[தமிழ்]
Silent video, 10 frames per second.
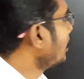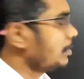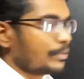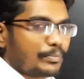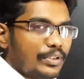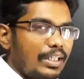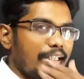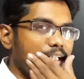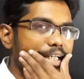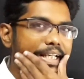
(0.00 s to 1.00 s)
அப்போ முதல்ல
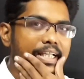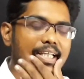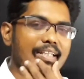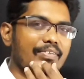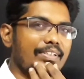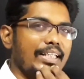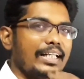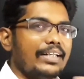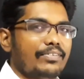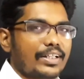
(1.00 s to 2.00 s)
எடிங்கிறது வந்து
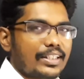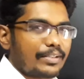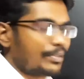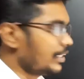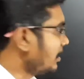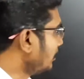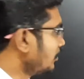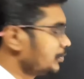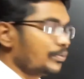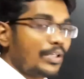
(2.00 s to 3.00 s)
என்ன வார்த்தை அப்படின்னா
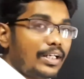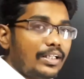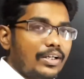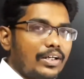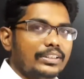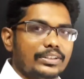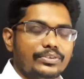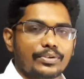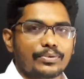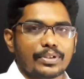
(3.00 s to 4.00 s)
சுழல்
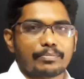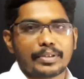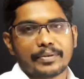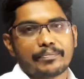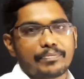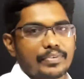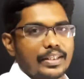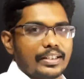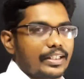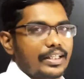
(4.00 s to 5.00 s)
காற்றுன்னு சொல்லுவோம் நம்ம
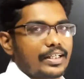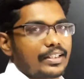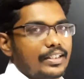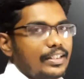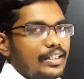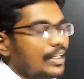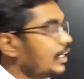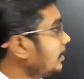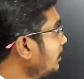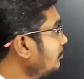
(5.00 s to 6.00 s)
இல்லையா
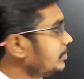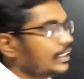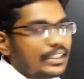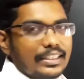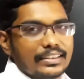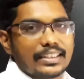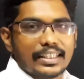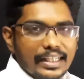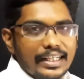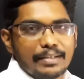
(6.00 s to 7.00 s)
அதை வந்து இங்கிலீஷில்
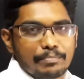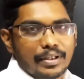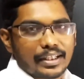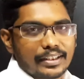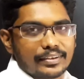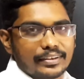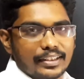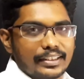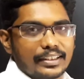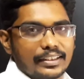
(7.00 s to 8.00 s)
எடிம்பாங்க
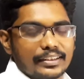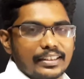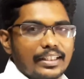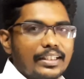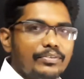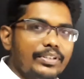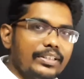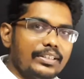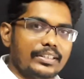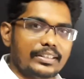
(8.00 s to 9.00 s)
ரைட்டா அதே ஒரு
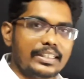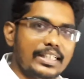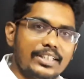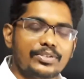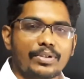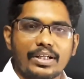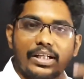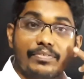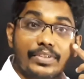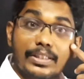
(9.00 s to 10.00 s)
நீர்
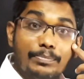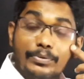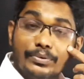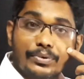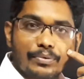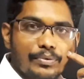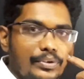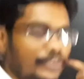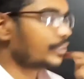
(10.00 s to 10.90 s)
நீர்ச்சுழல்னா வேர்ல்பூல்னு சொல்லுவோம்